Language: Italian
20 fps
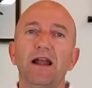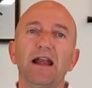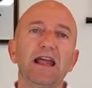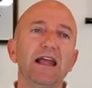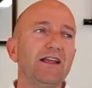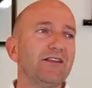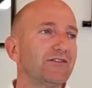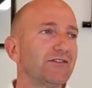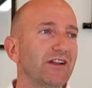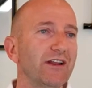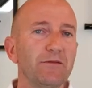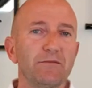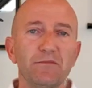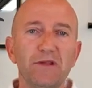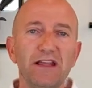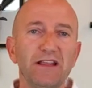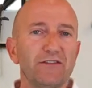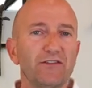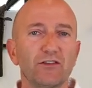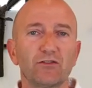palestra
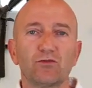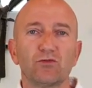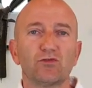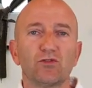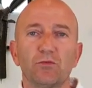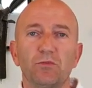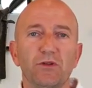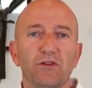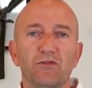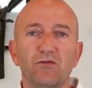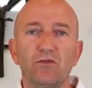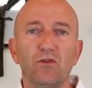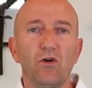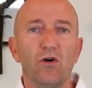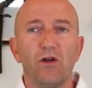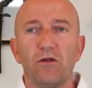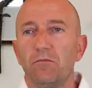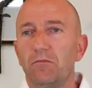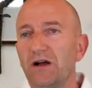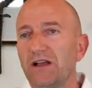immensa tutto per
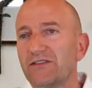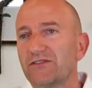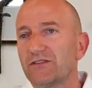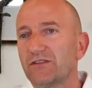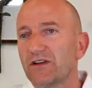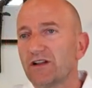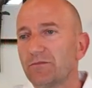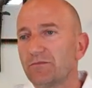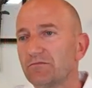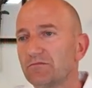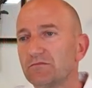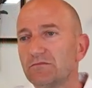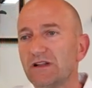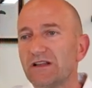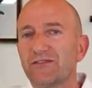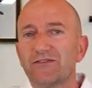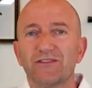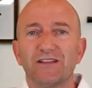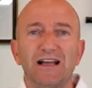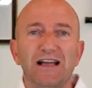voi, basta una,
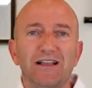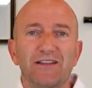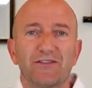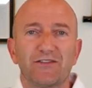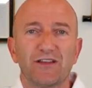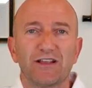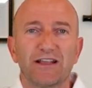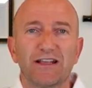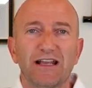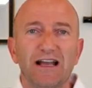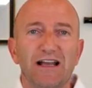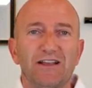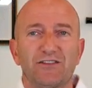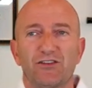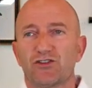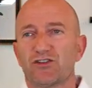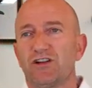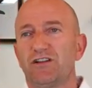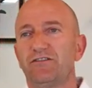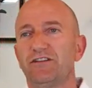una stanza in
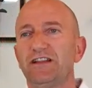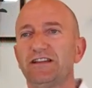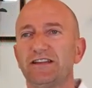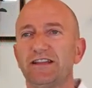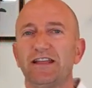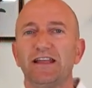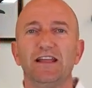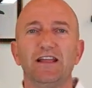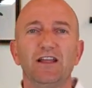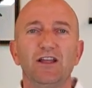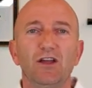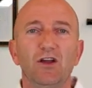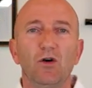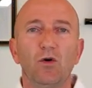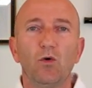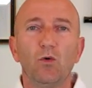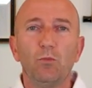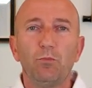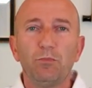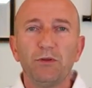casa, ce l'avrete
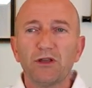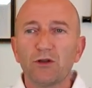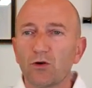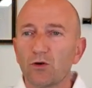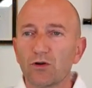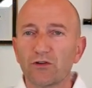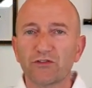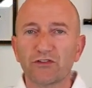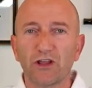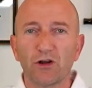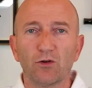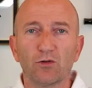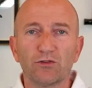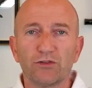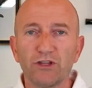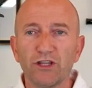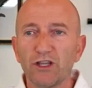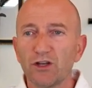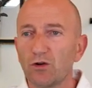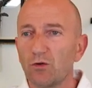un piccolo
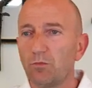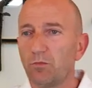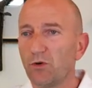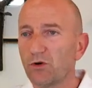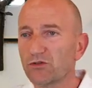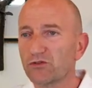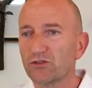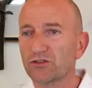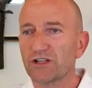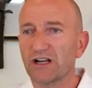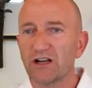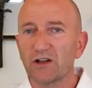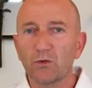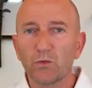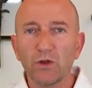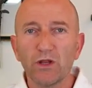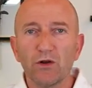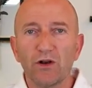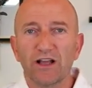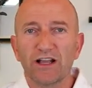salottino, un posto
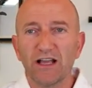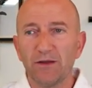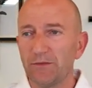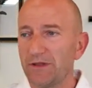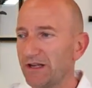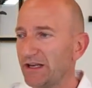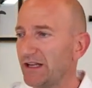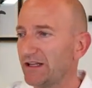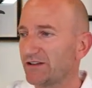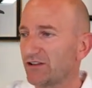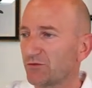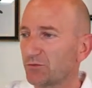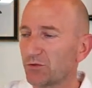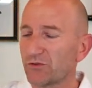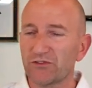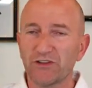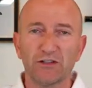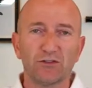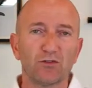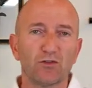tranquillo, una cameretta,
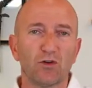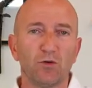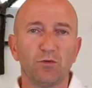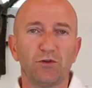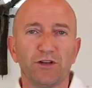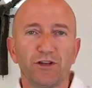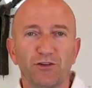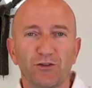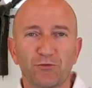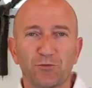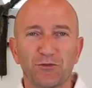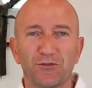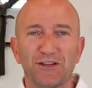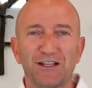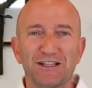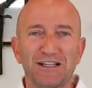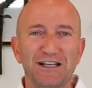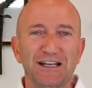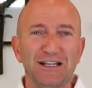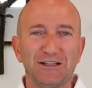spostate un comodino,
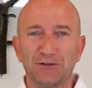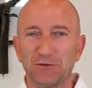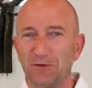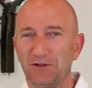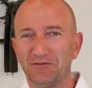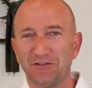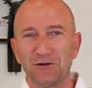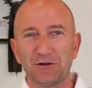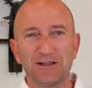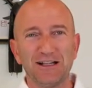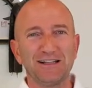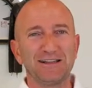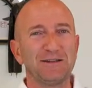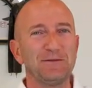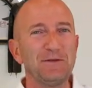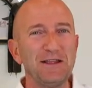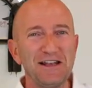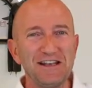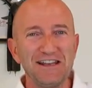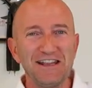spostate il letto come fanno
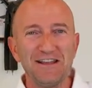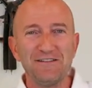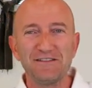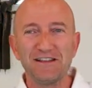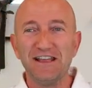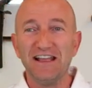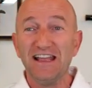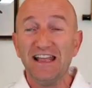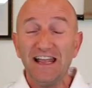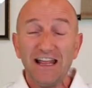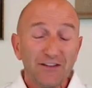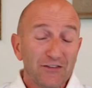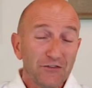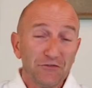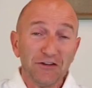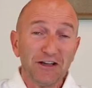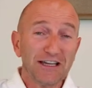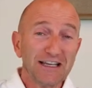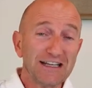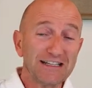tanti miei allievi e si
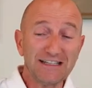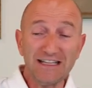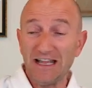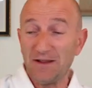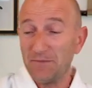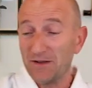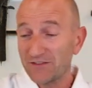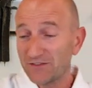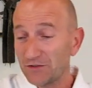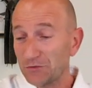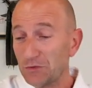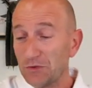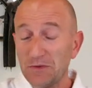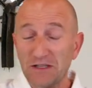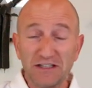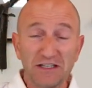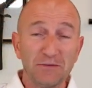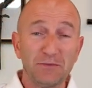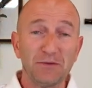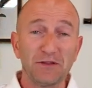fa karate, basta due
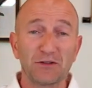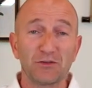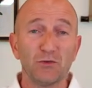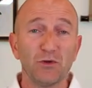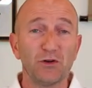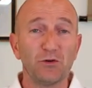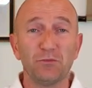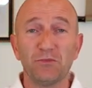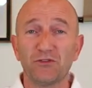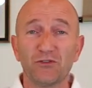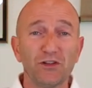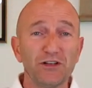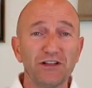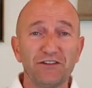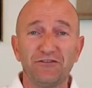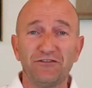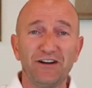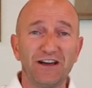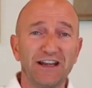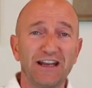metri per due, non
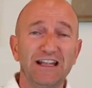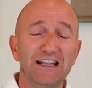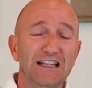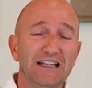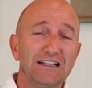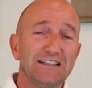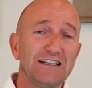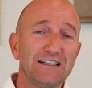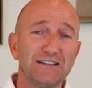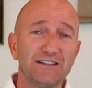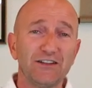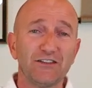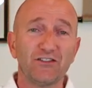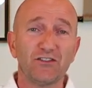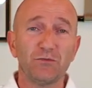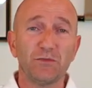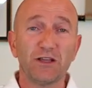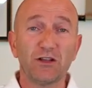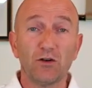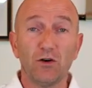bisogna fare
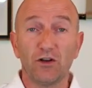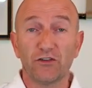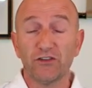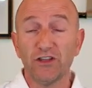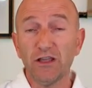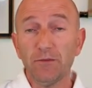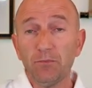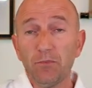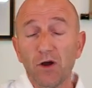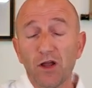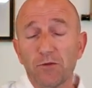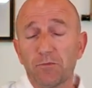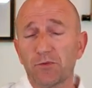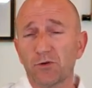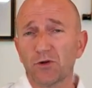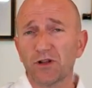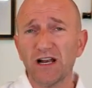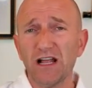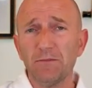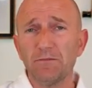tantissime cose. E poi
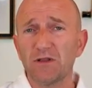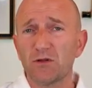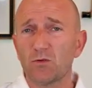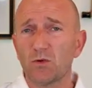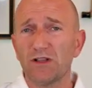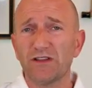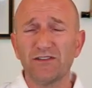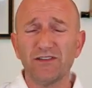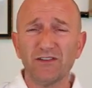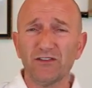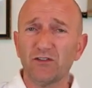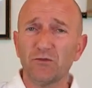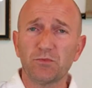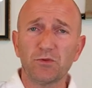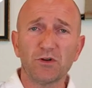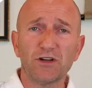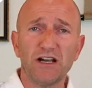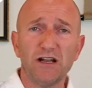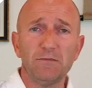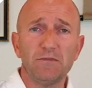programmi, qualsiasi
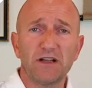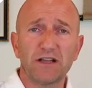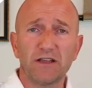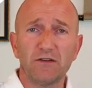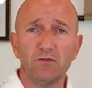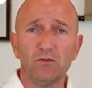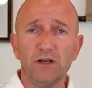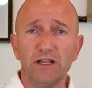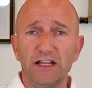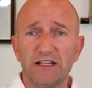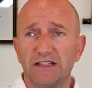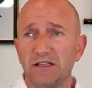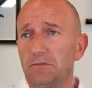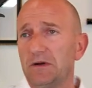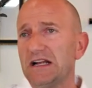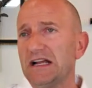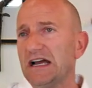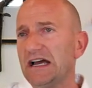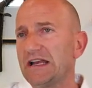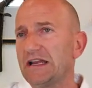programma che volete,
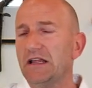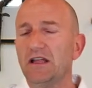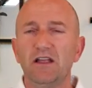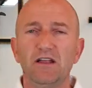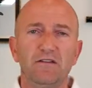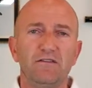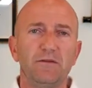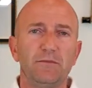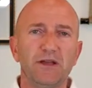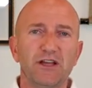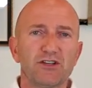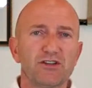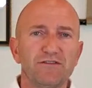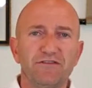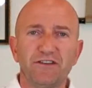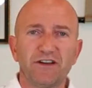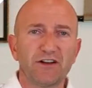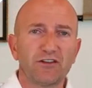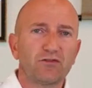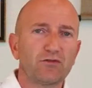magari vi piace
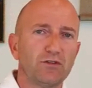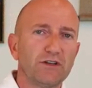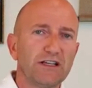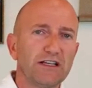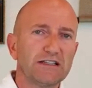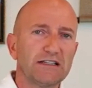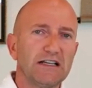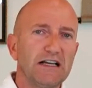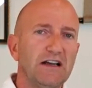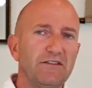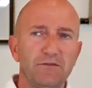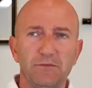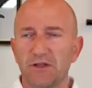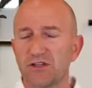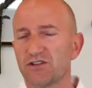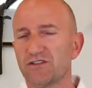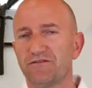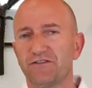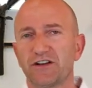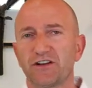fare solo i kata, vi
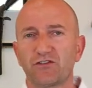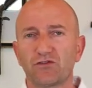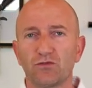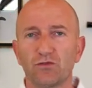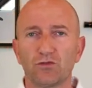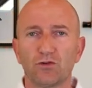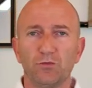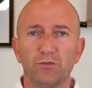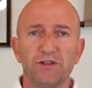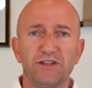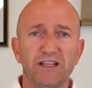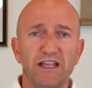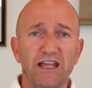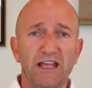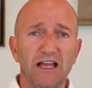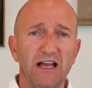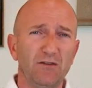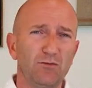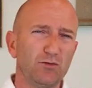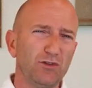piace fare solo il
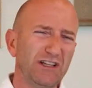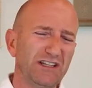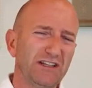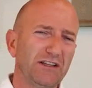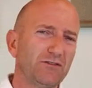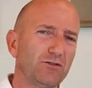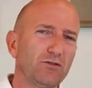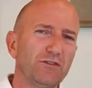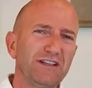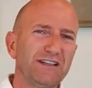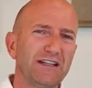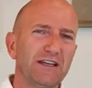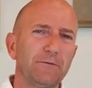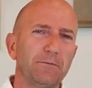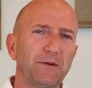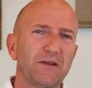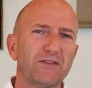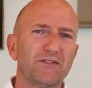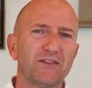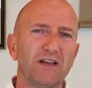comité, dovete, dovete
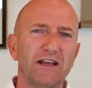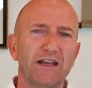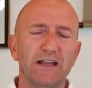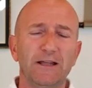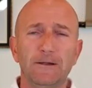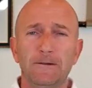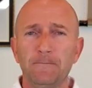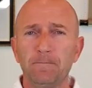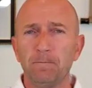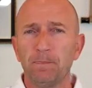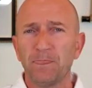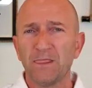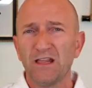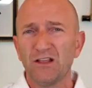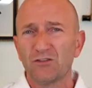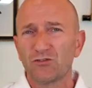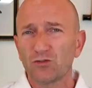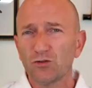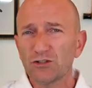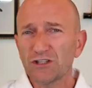ripassare
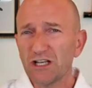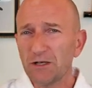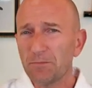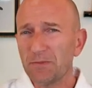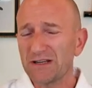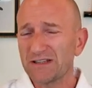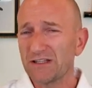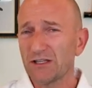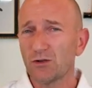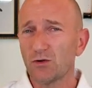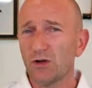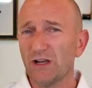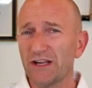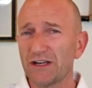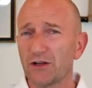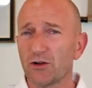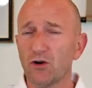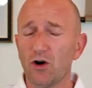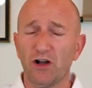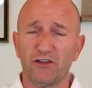sono delle
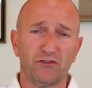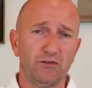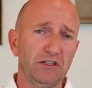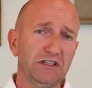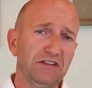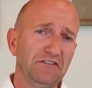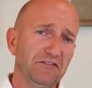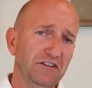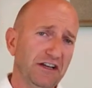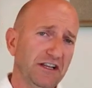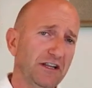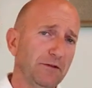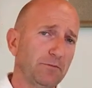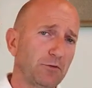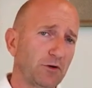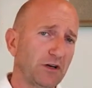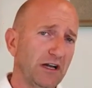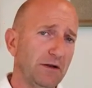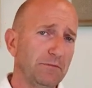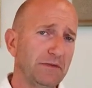particolari cose, potete fare dei
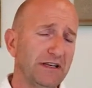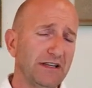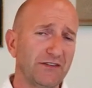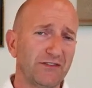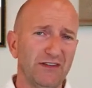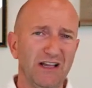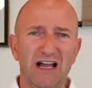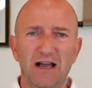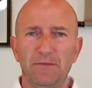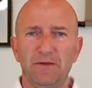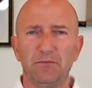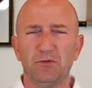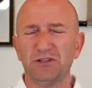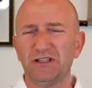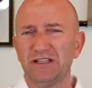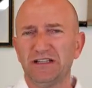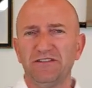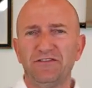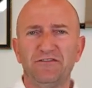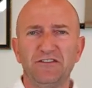programmi d'esame,
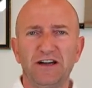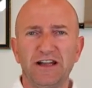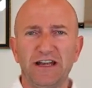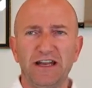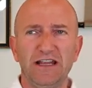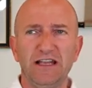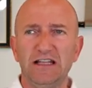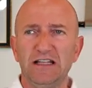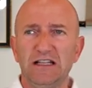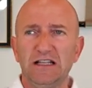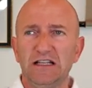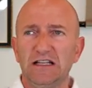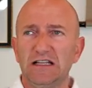potete fare,